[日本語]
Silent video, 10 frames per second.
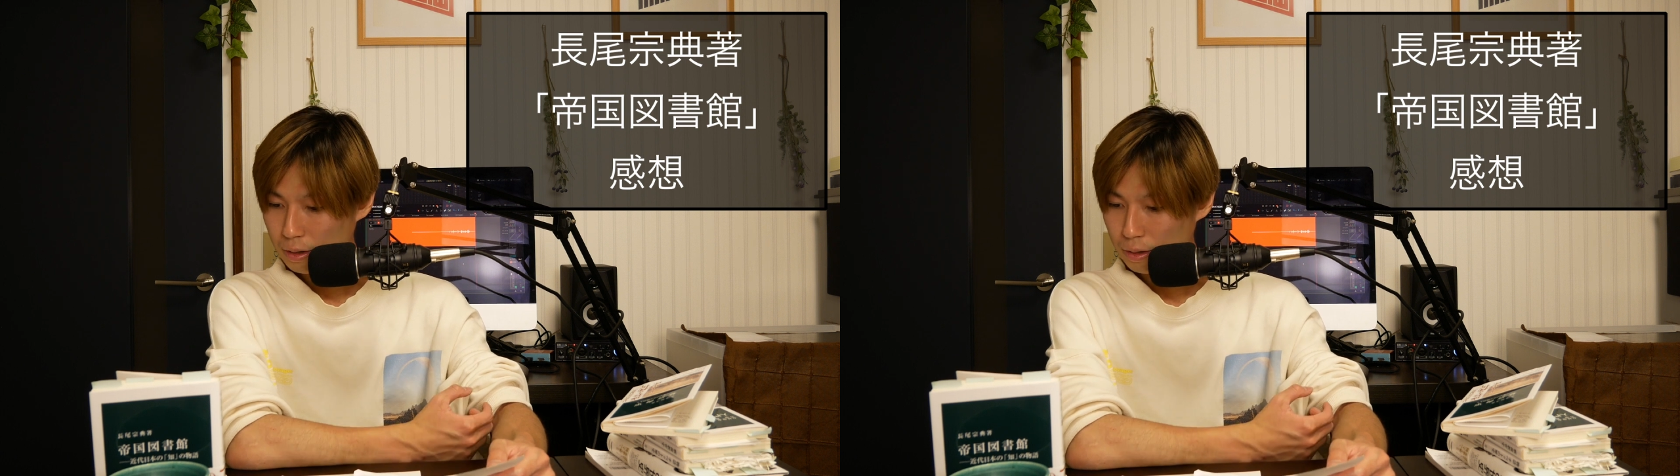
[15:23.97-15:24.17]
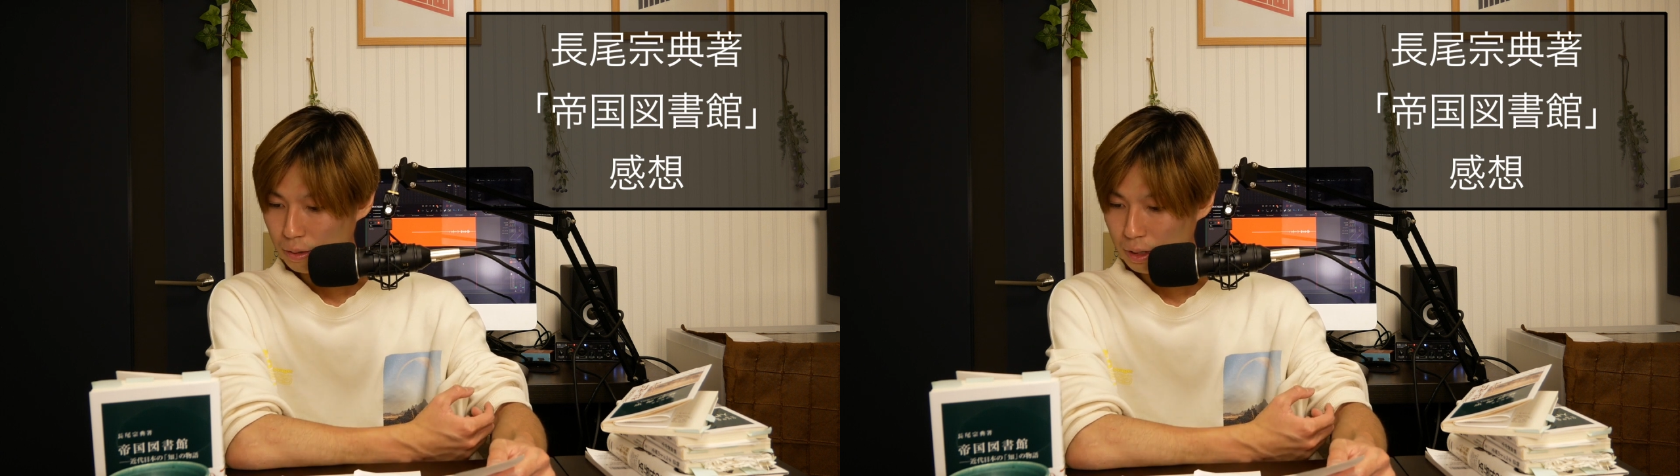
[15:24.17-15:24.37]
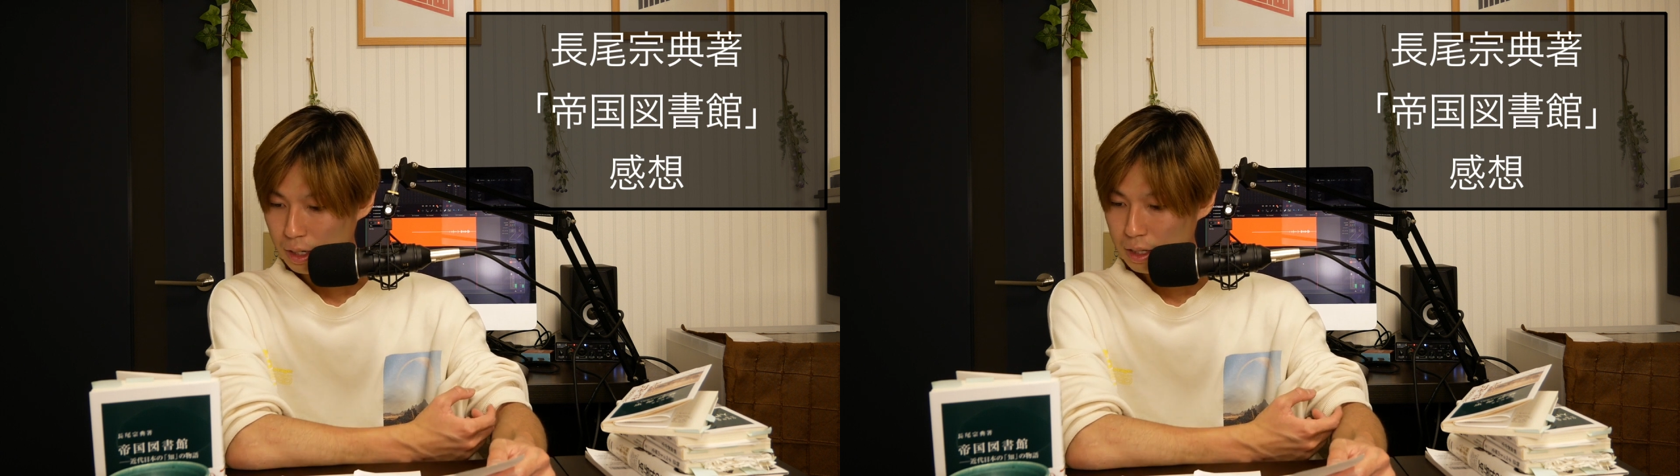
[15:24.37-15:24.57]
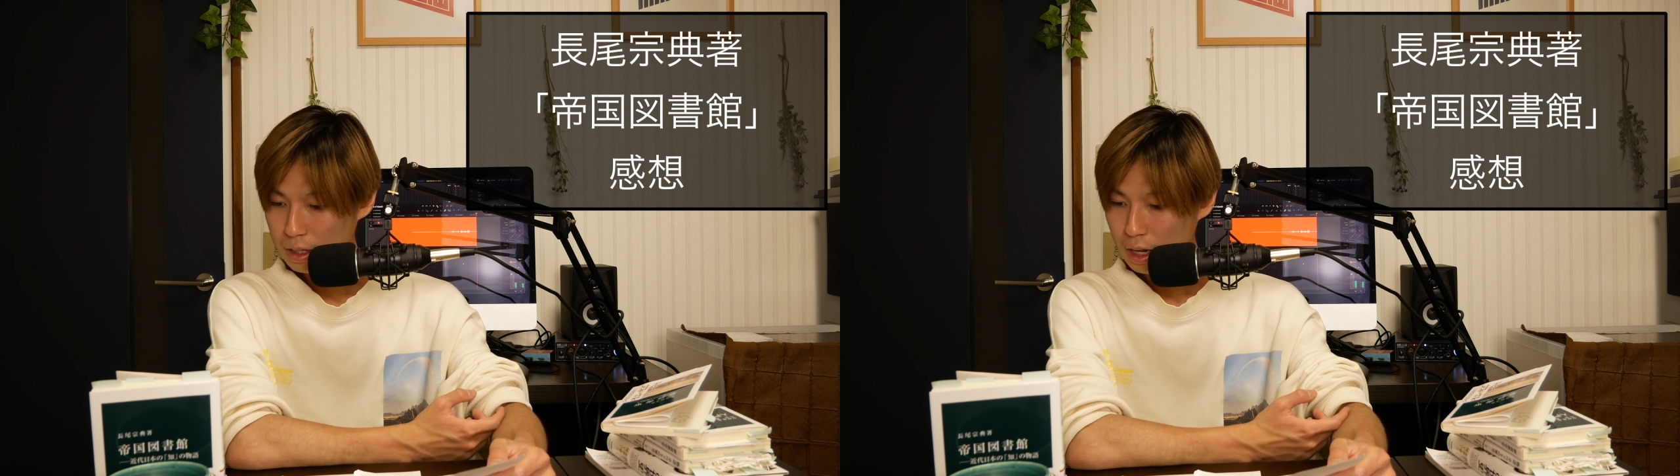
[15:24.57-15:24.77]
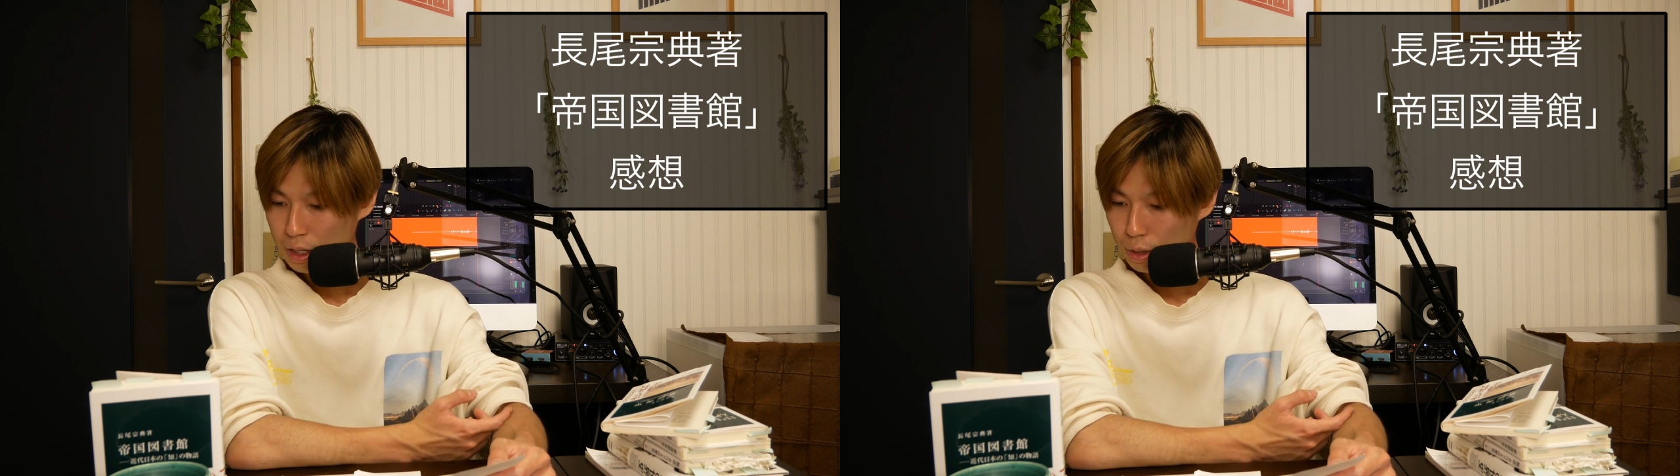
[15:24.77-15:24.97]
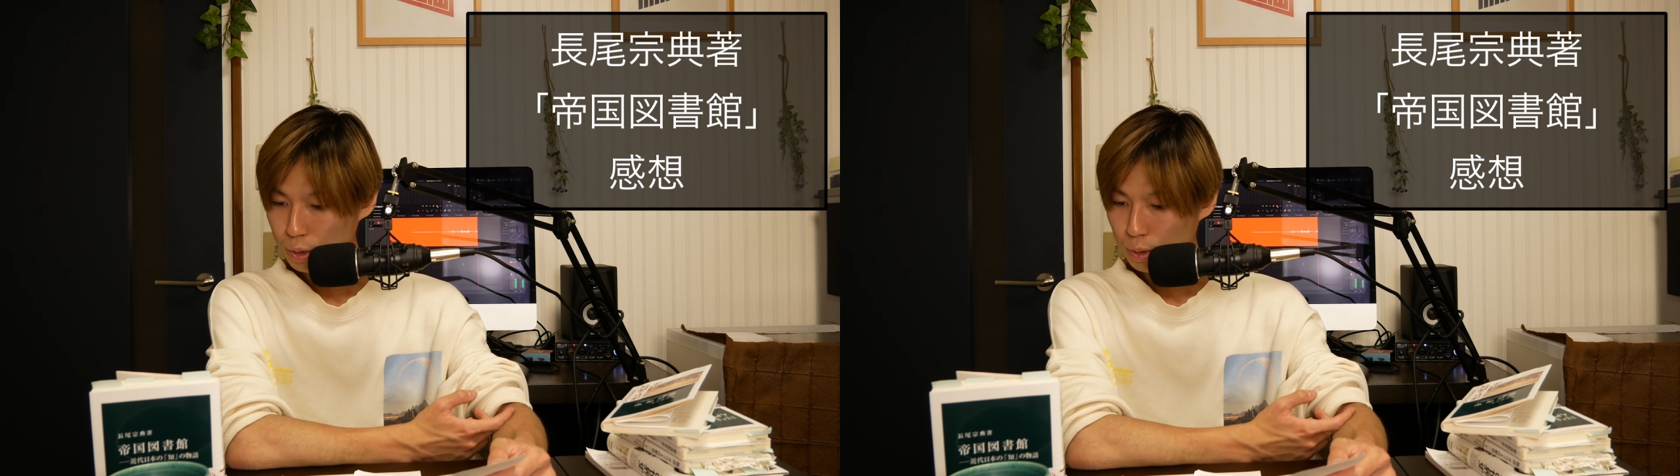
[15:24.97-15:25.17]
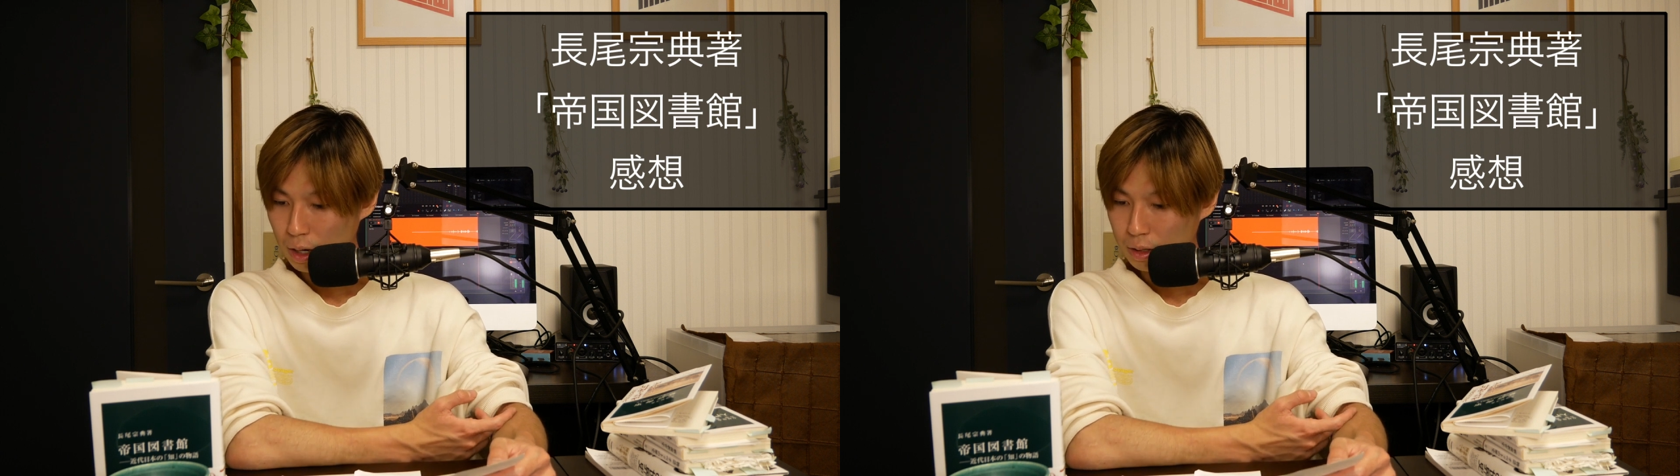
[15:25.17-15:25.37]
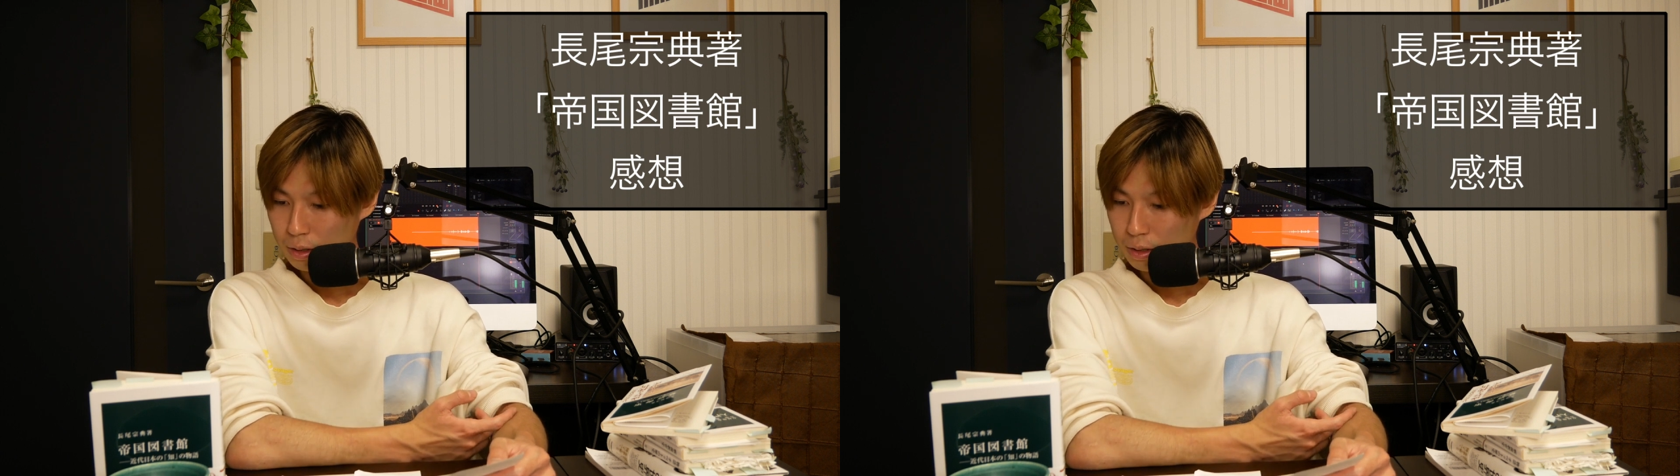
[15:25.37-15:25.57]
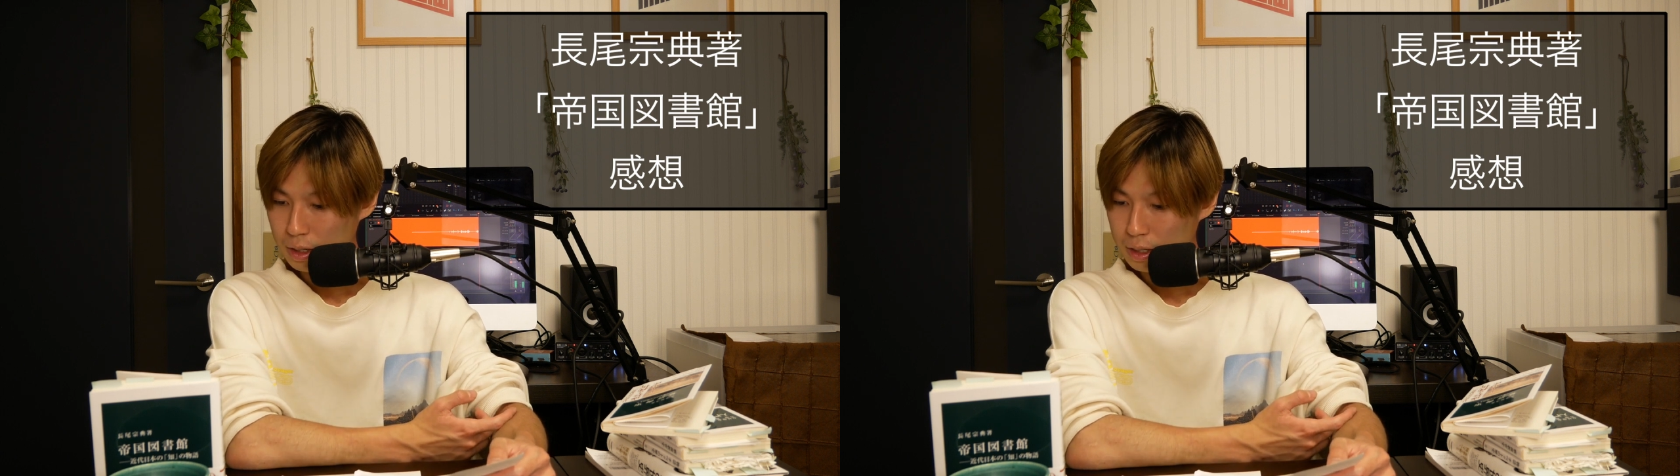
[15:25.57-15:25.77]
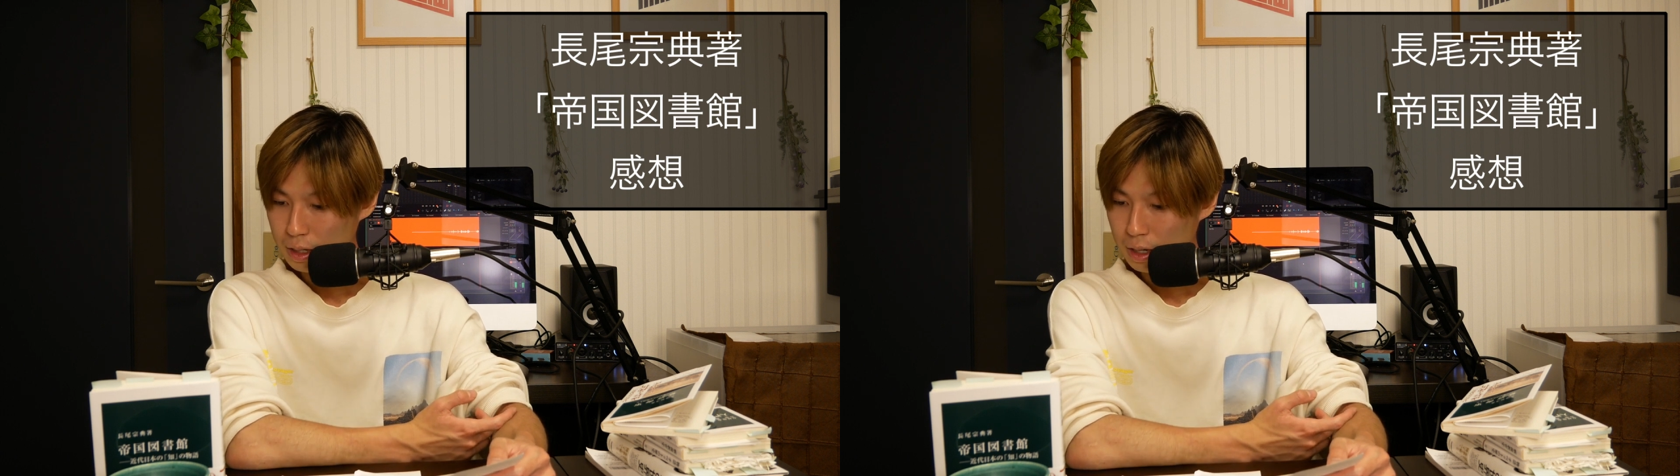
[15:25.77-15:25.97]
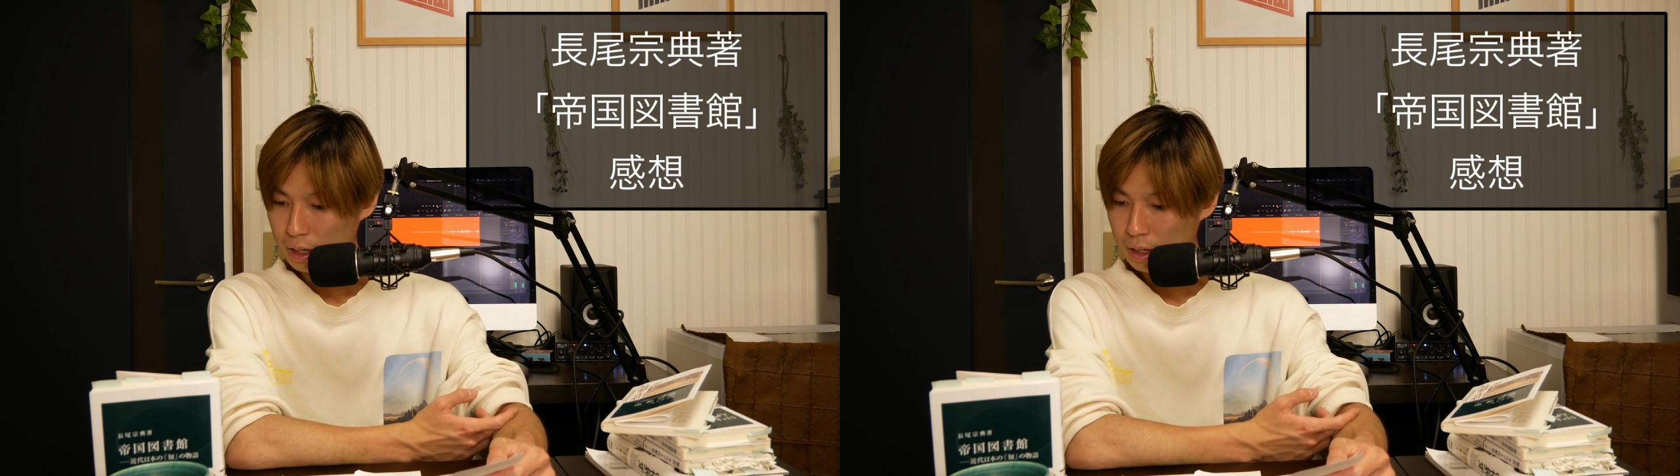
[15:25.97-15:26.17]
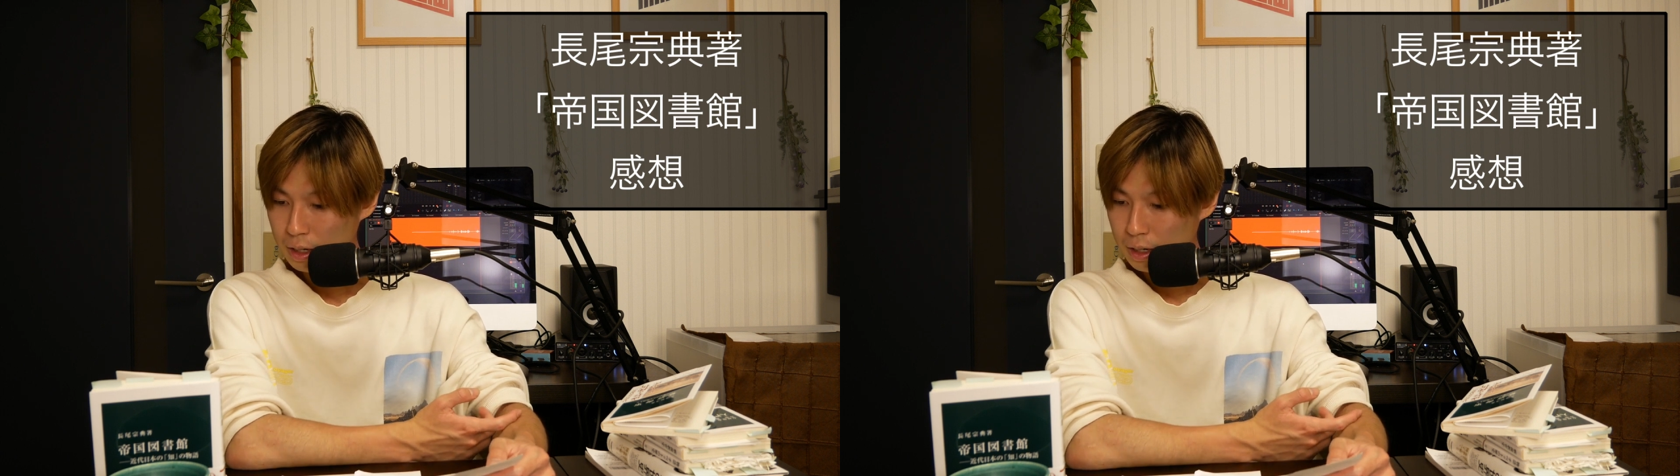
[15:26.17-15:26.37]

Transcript: この近代図書館のですね、